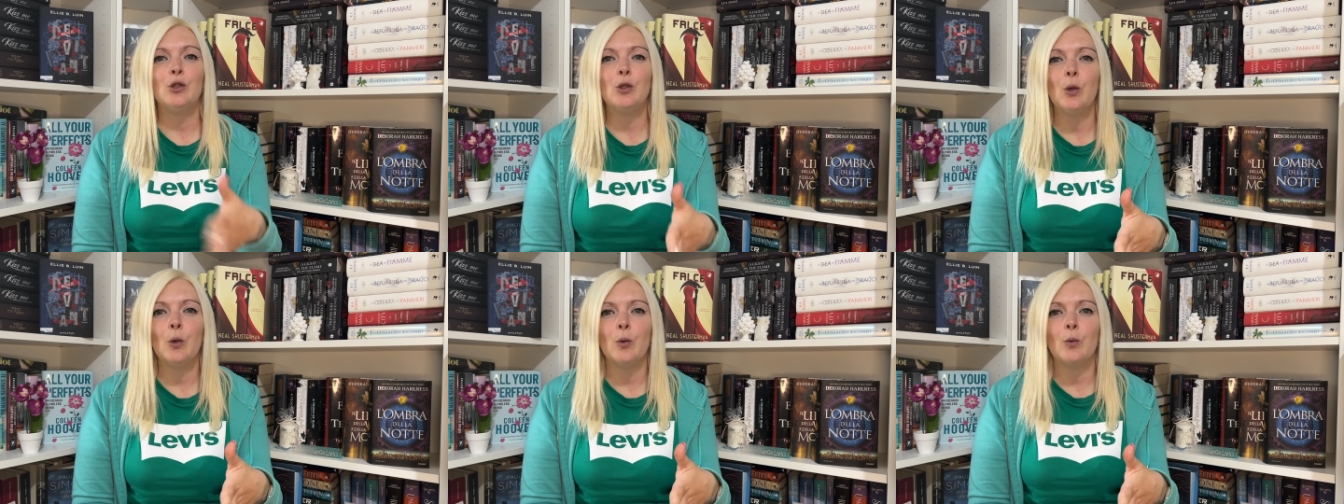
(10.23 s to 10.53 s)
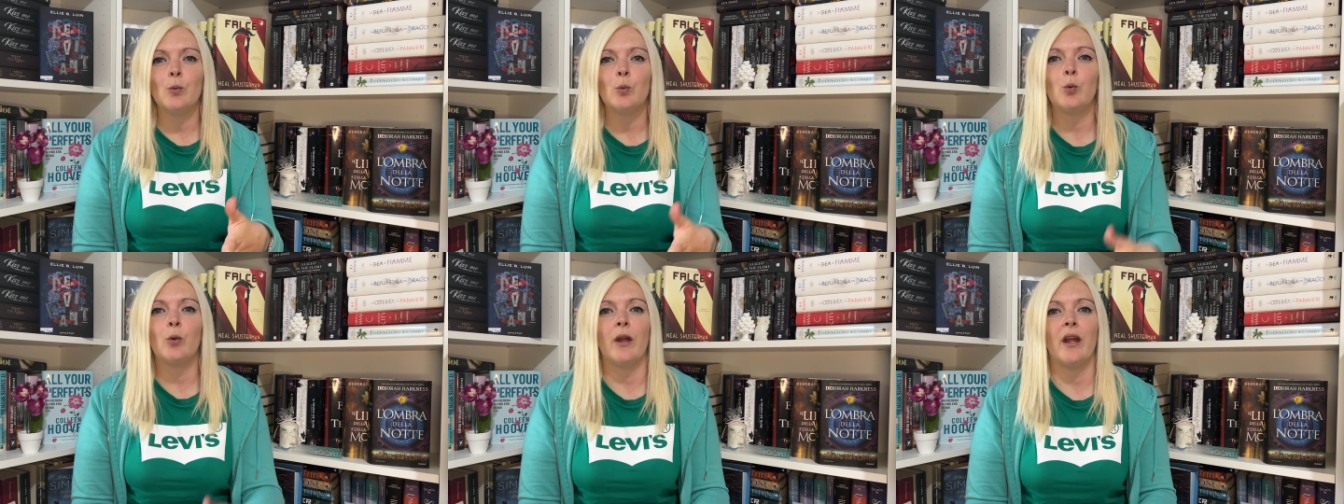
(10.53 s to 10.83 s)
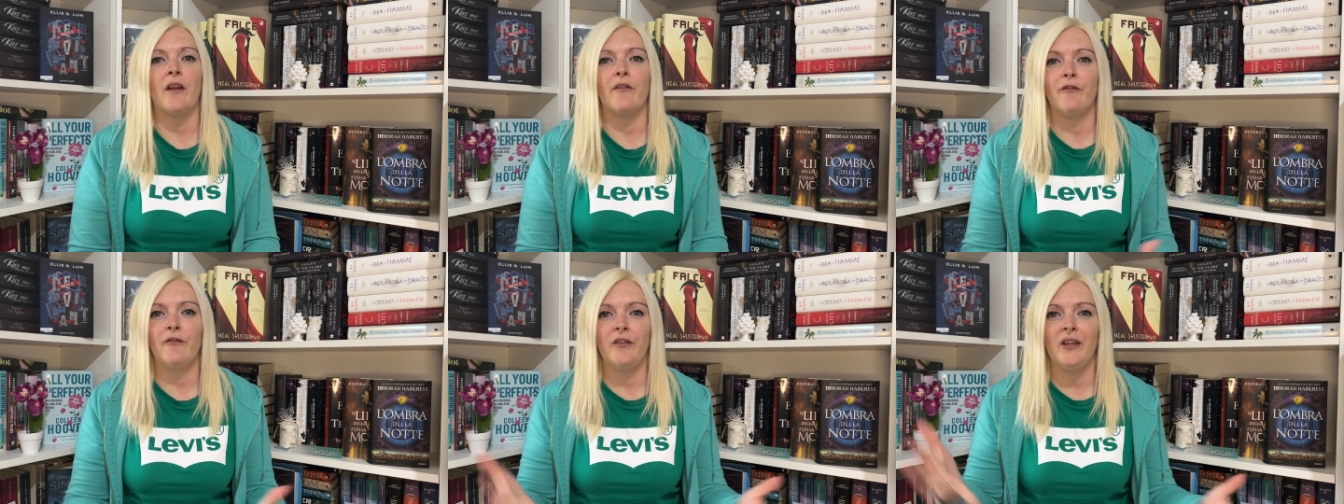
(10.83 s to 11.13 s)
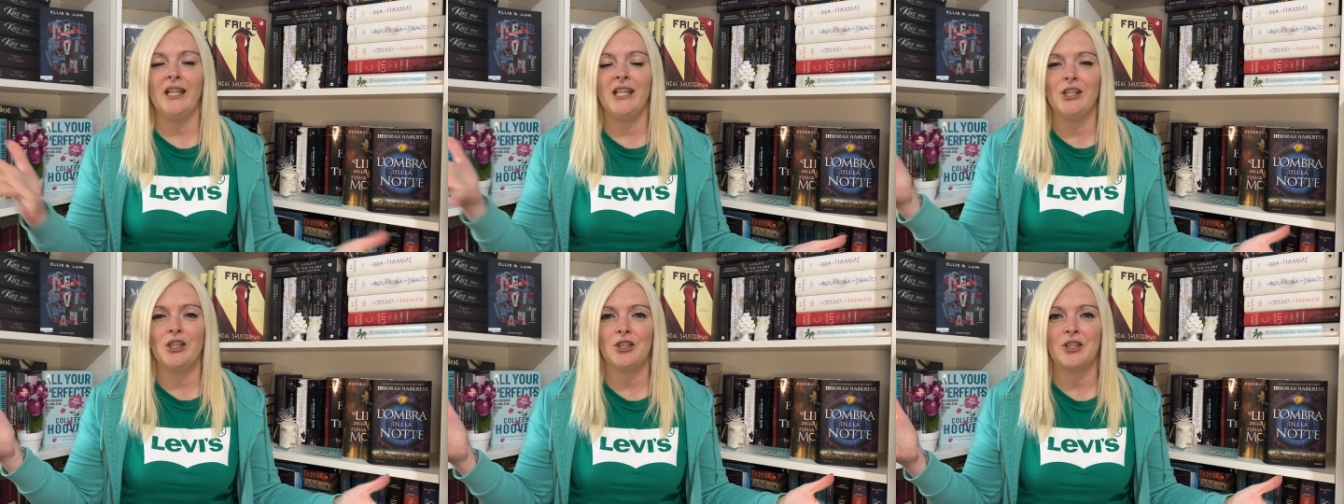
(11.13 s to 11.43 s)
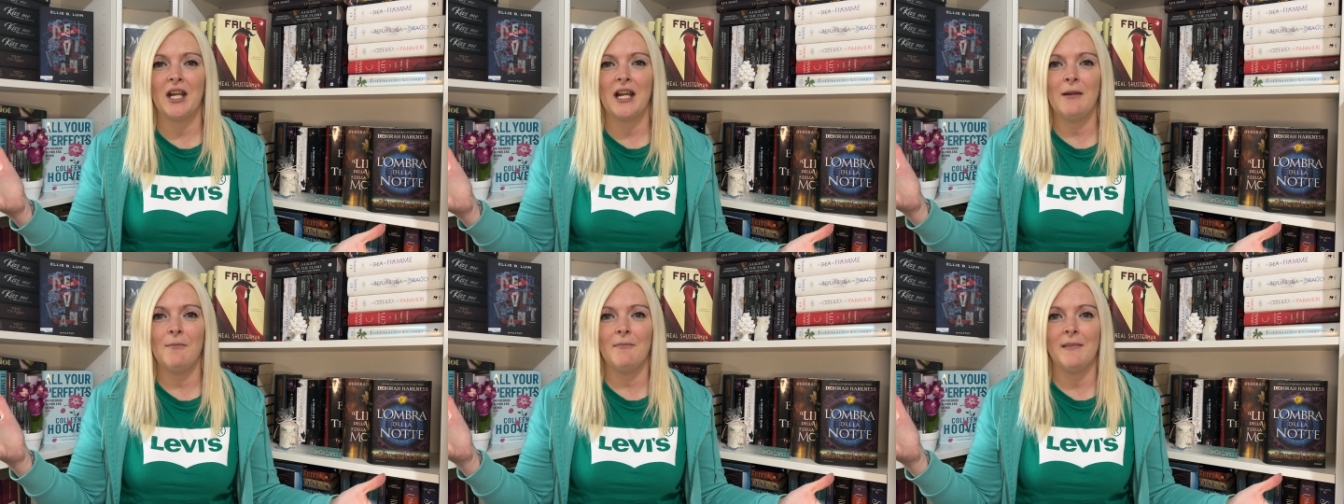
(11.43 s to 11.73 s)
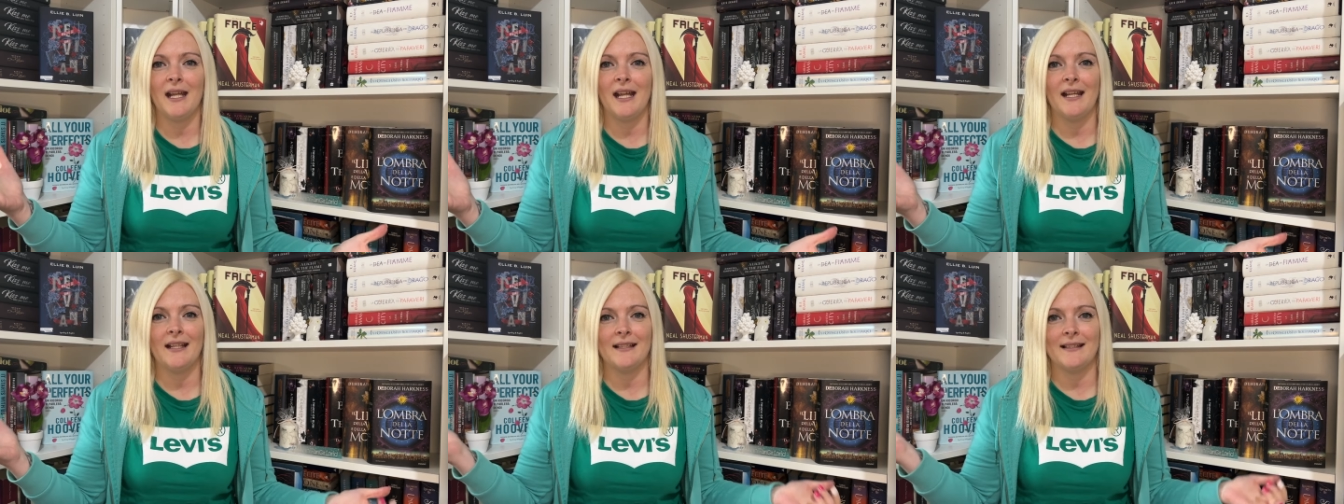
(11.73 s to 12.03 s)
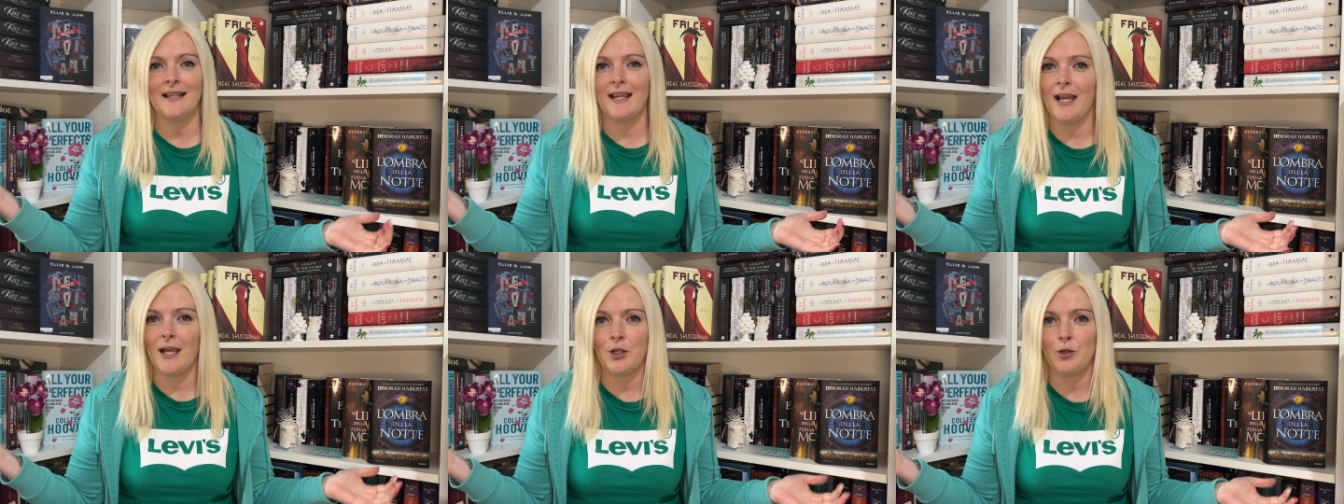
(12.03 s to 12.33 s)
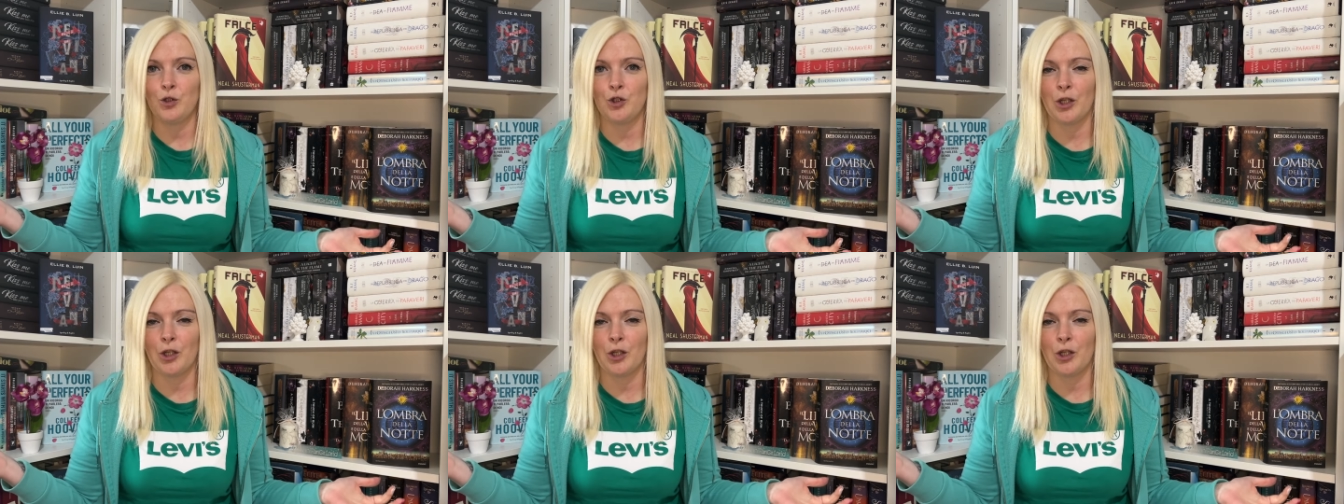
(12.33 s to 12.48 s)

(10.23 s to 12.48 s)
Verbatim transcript: Dunque, finisce il mese,